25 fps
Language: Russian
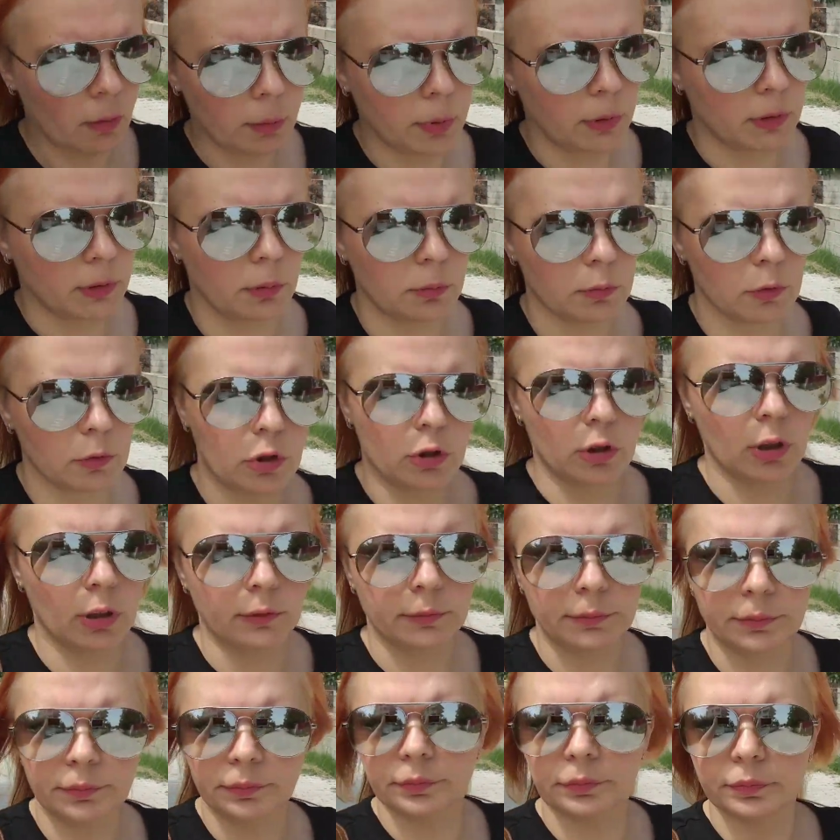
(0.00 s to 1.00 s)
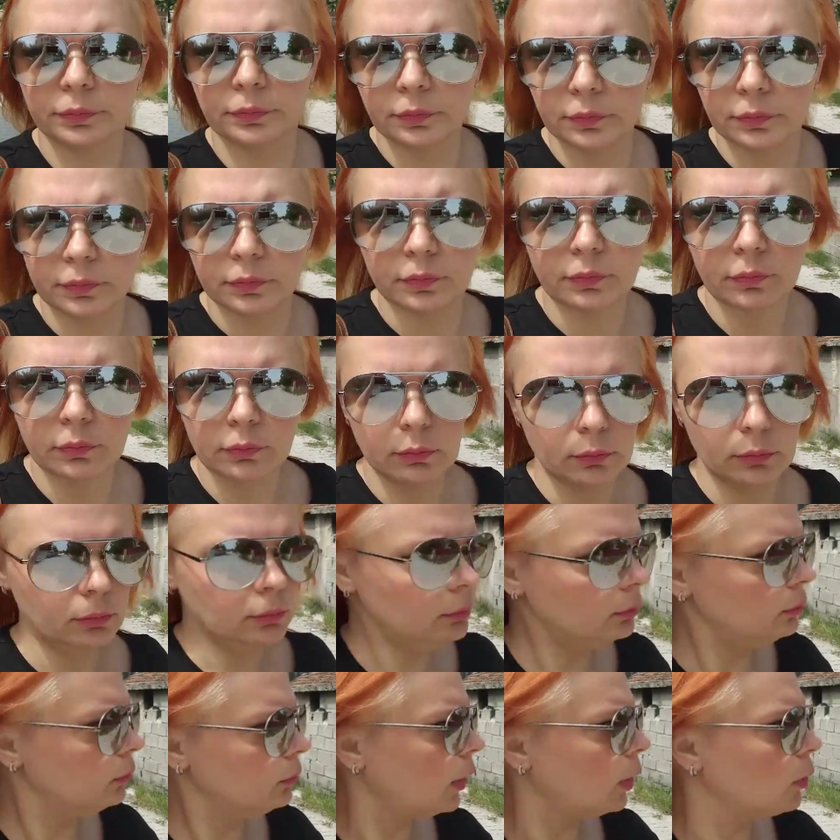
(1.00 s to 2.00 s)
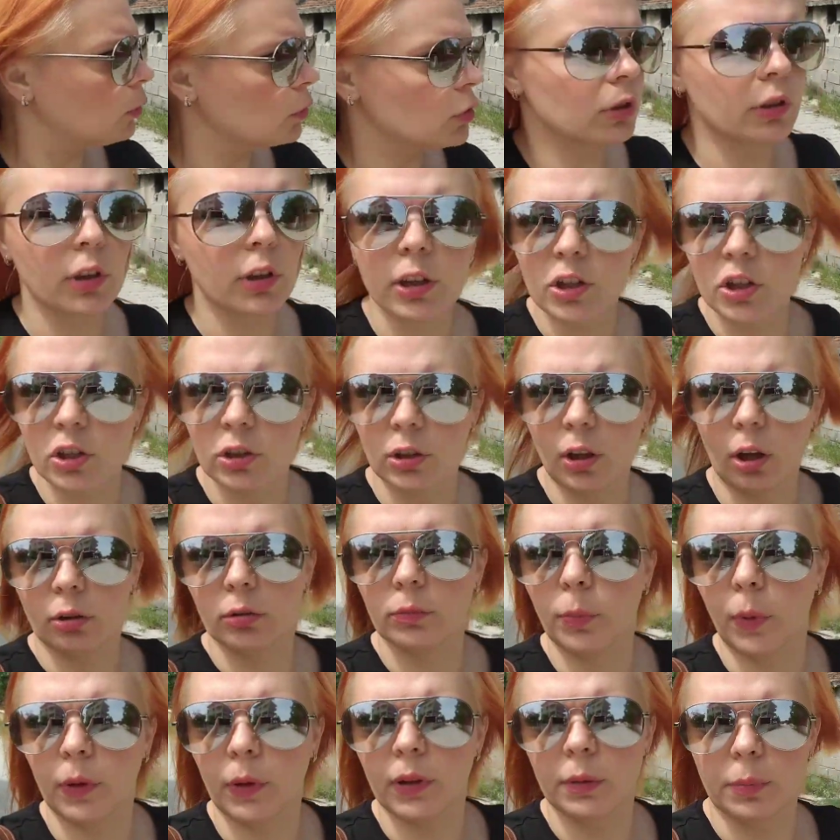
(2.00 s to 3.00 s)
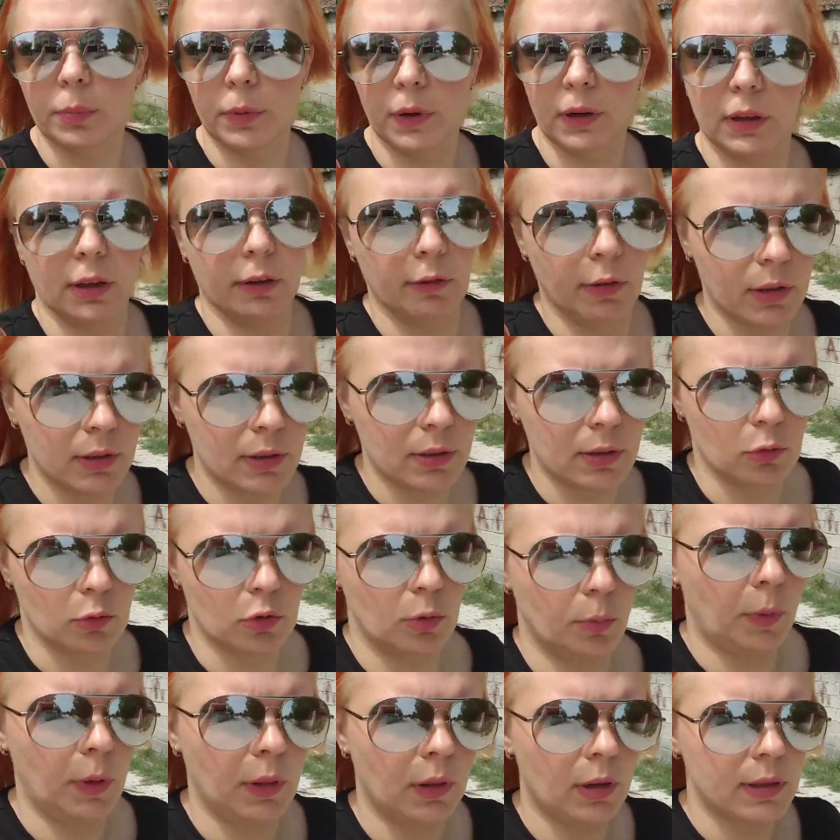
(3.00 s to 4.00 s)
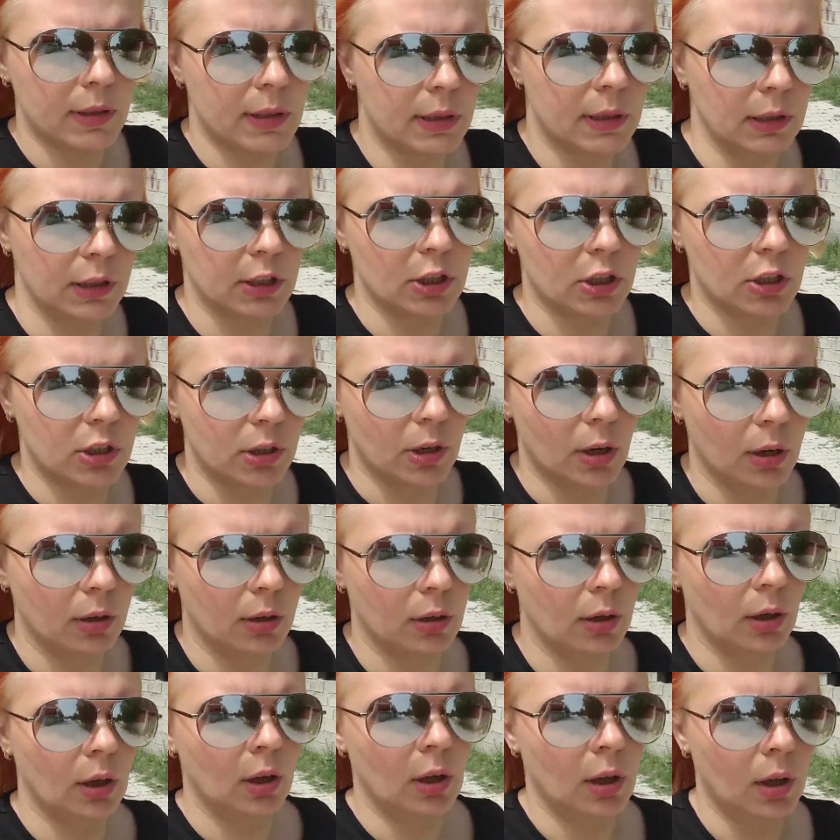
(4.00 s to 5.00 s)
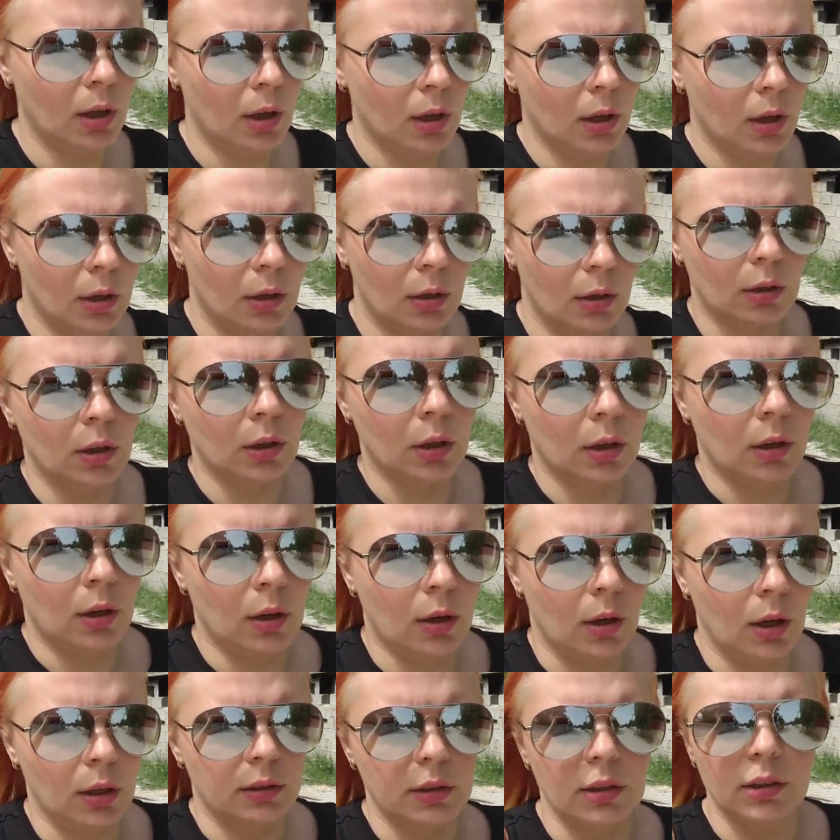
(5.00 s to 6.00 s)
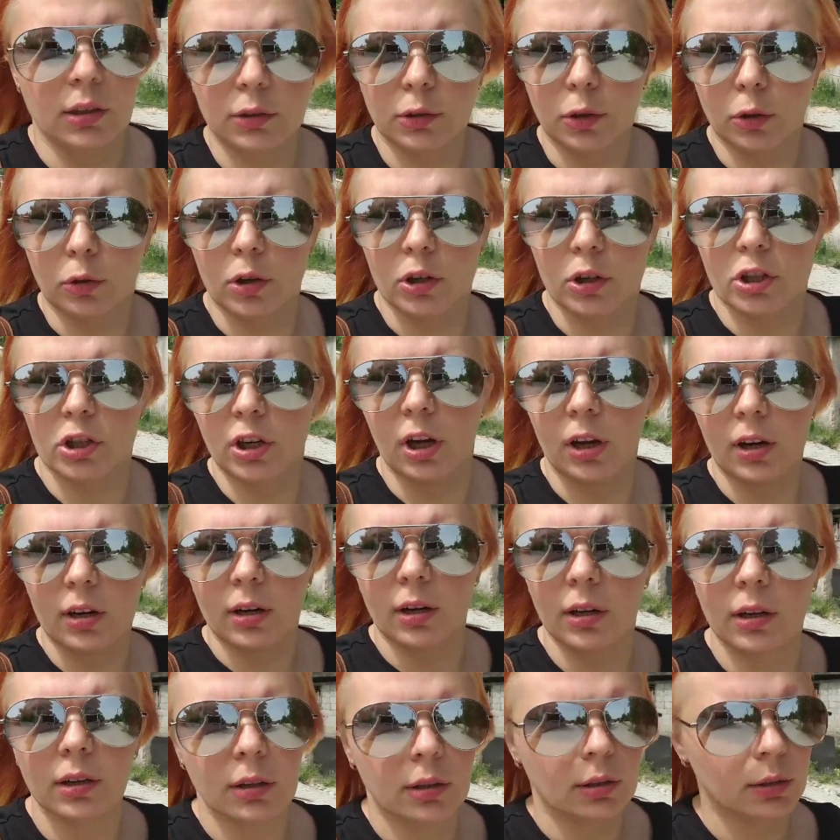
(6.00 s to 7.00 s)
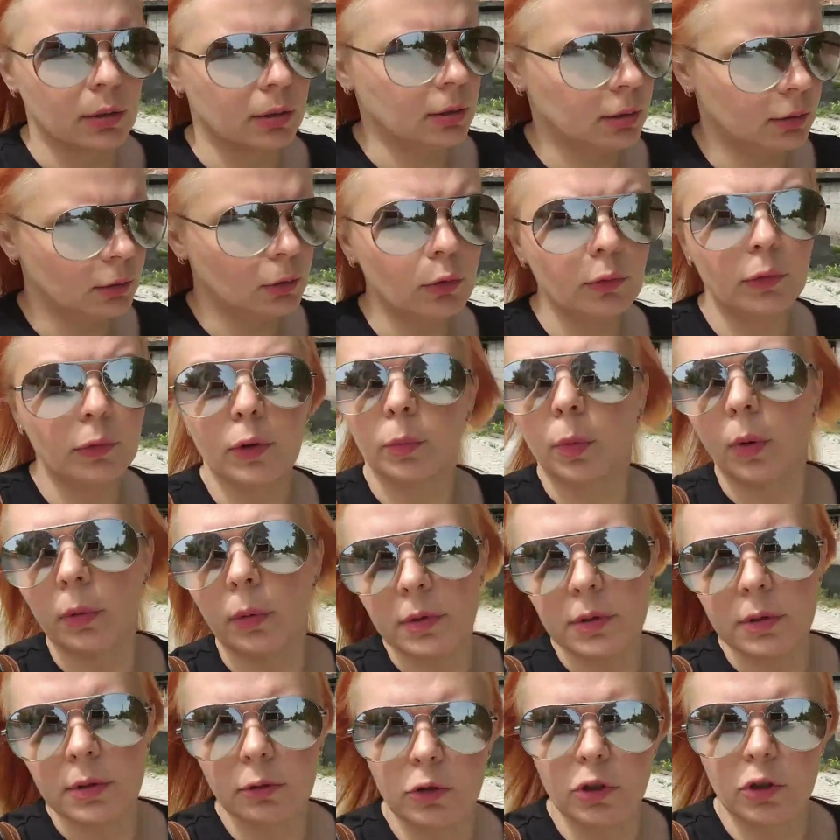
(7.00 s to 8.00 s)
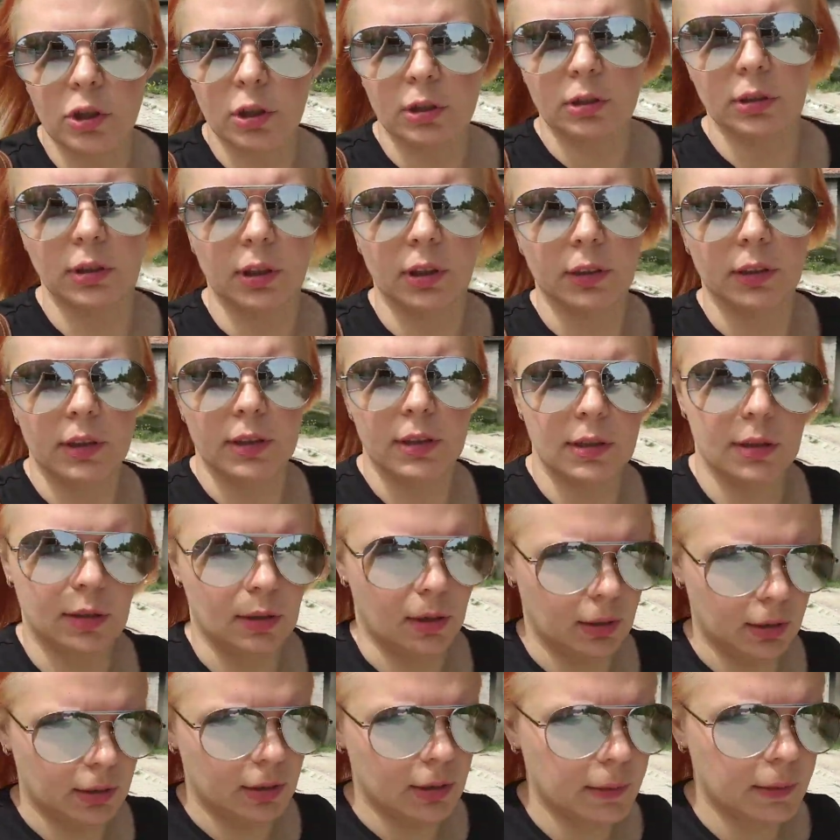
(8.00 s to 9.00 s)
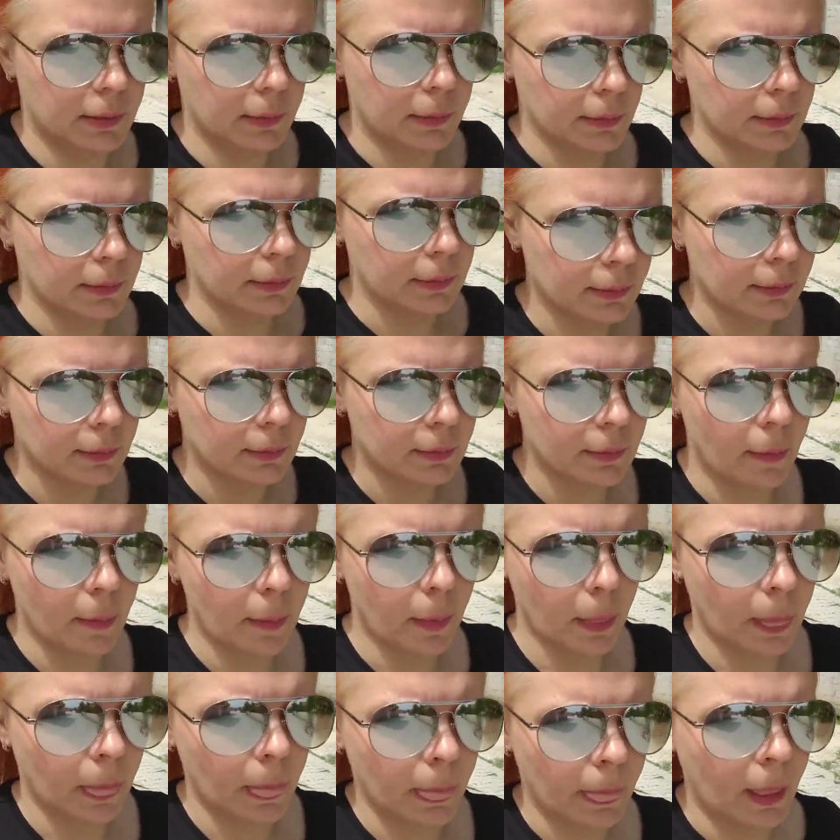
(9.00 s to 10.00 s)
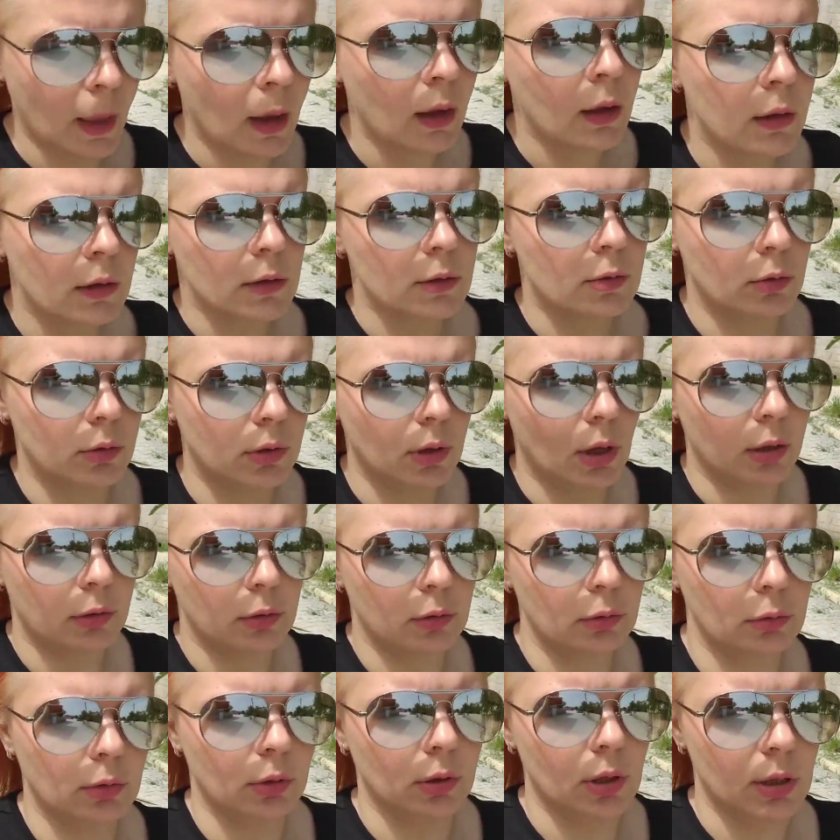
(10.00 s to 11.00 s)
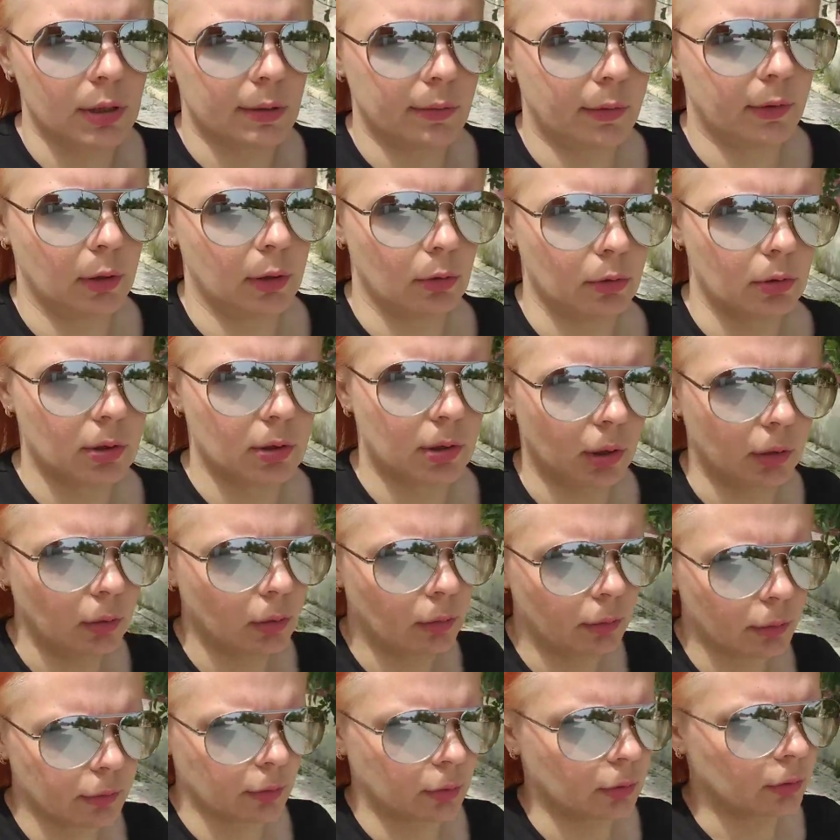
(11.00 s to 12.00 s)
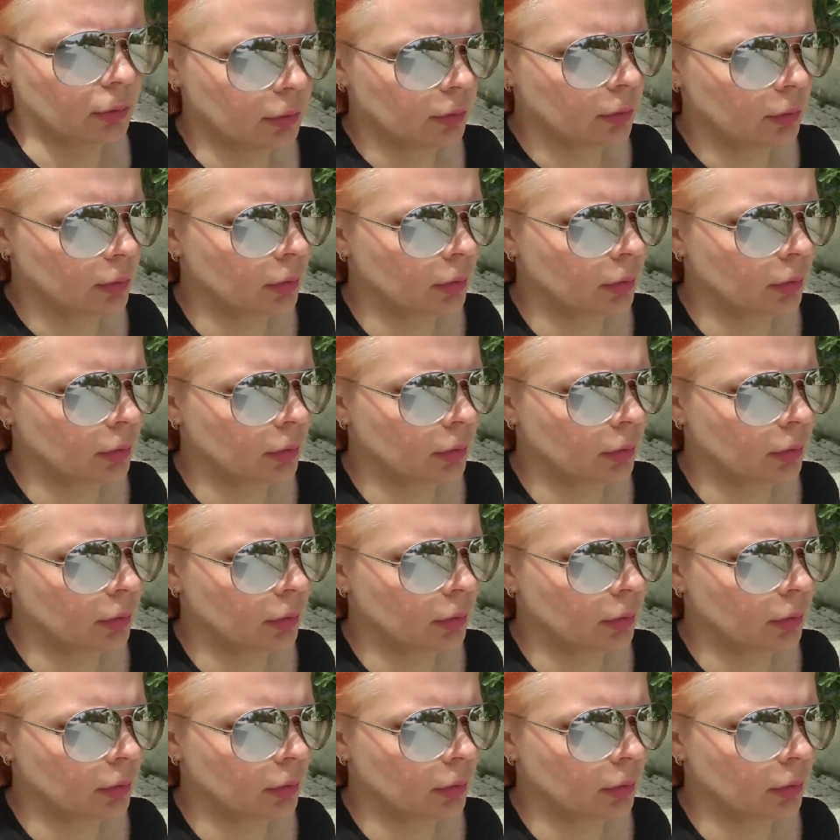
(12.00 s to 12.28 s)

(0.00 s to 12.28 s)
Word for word: Потому что уже начинают полы прогреваться, уже паласы лишние. От них только жар. Но в любом случае их надо стирать. Сегодня я иду на свою остановку.